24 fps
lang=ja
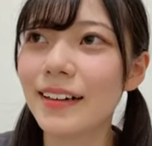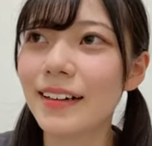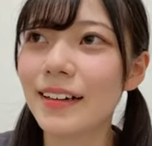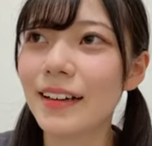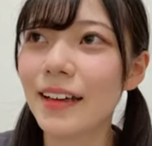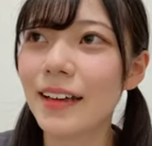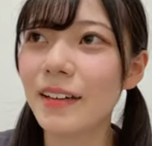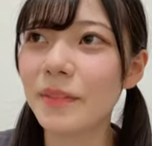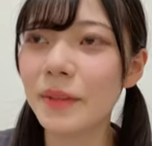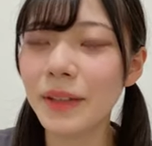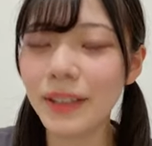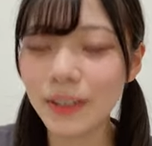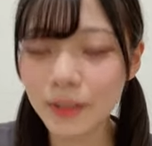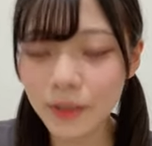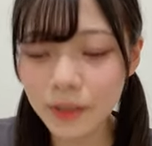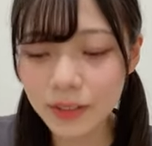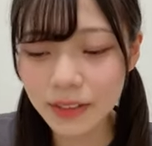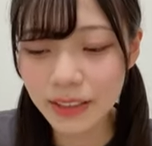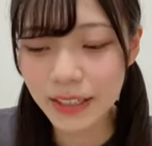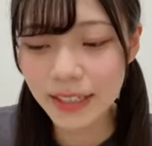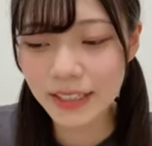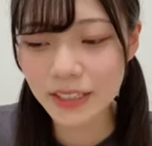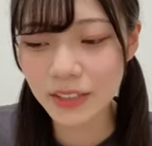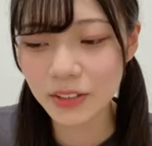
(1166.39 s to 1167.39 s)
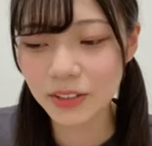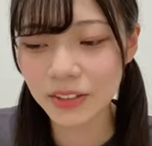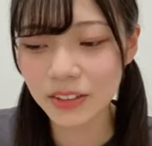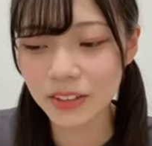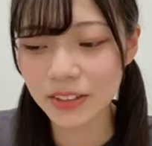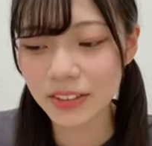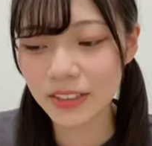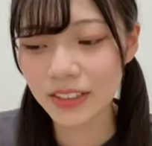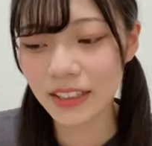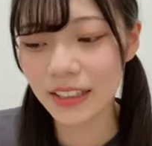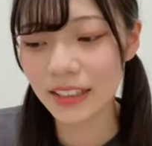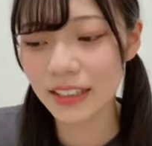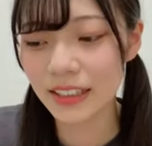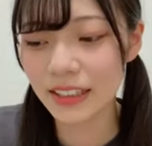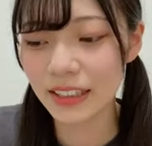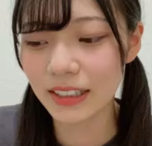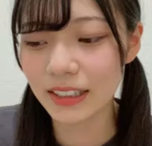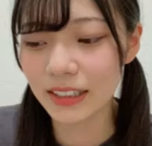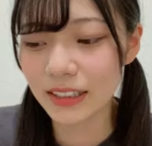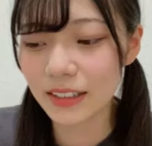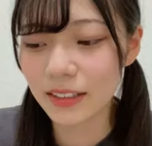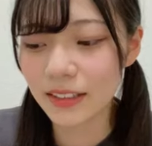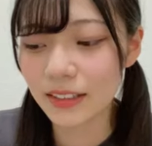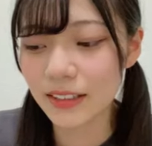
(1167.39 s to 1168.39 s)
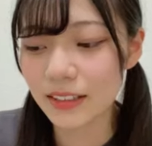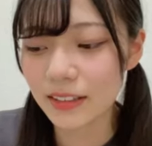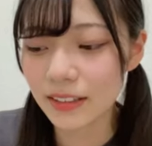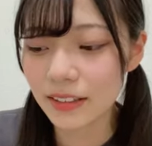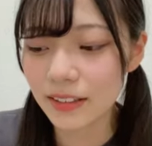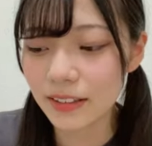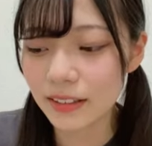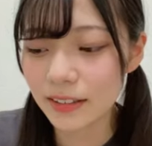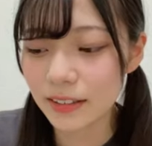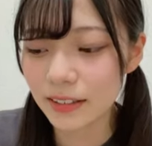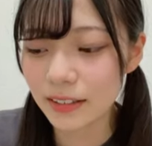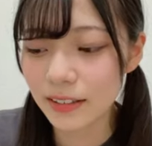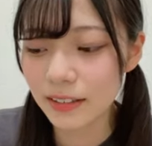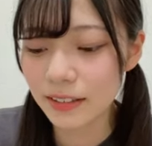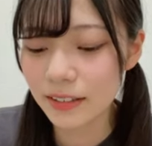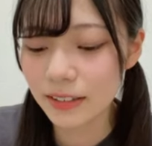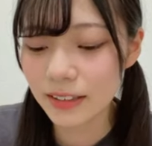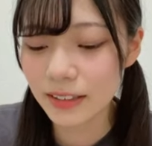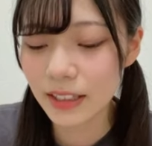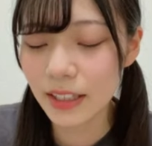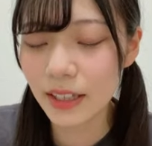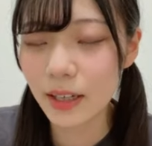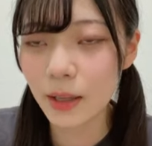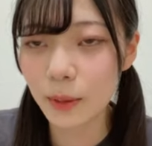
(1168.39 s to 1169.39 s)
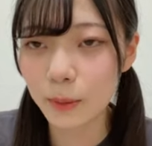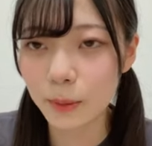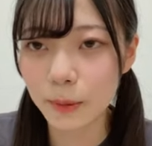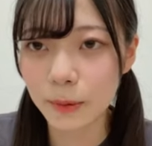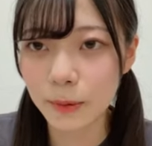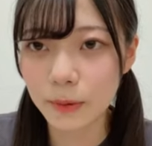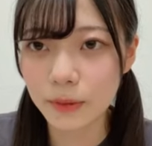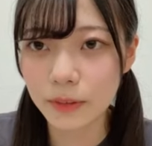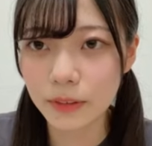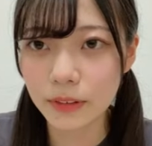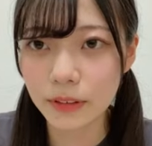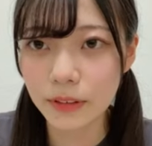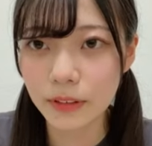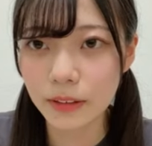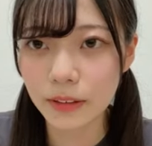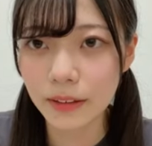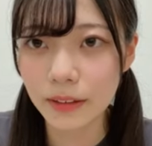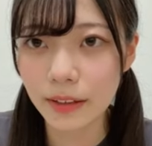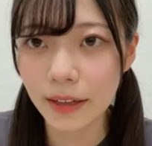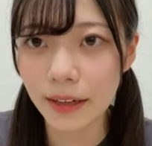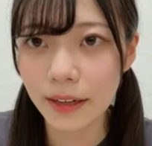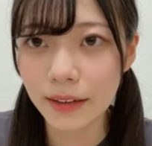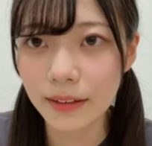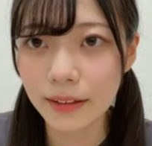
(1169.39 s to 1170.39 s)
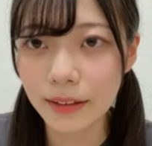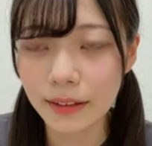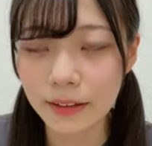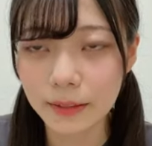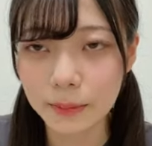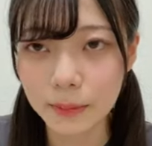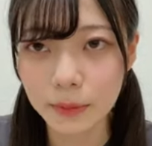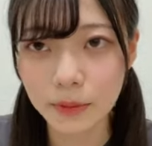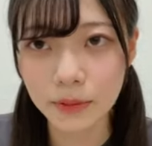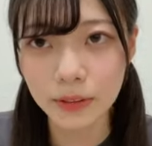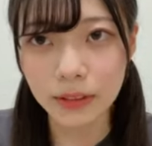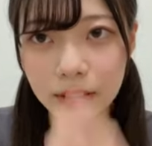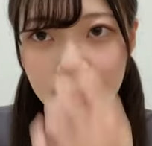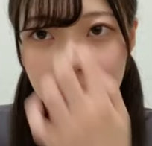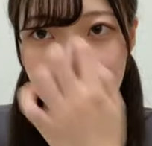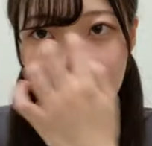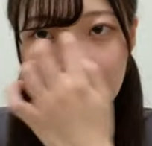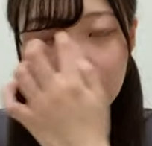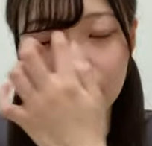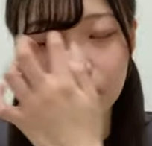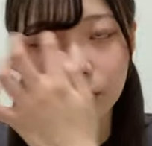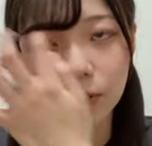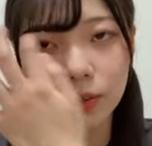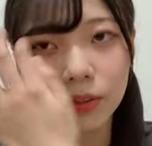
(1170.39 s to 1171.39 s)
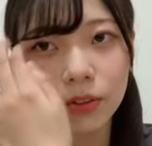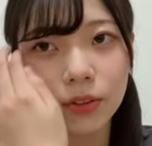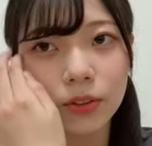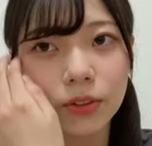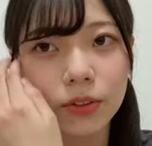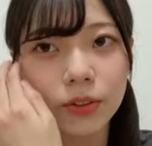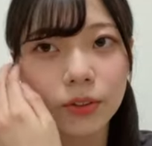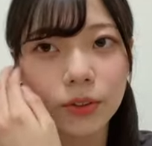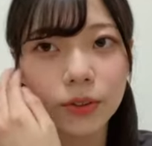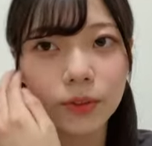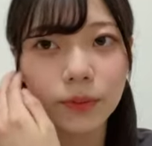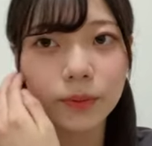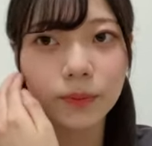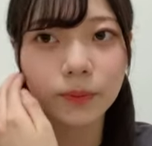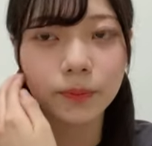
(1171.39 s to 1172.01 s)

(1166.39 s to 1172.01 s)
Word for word: ヘビーローテーションの次に好きかもポニーテールとシュシュ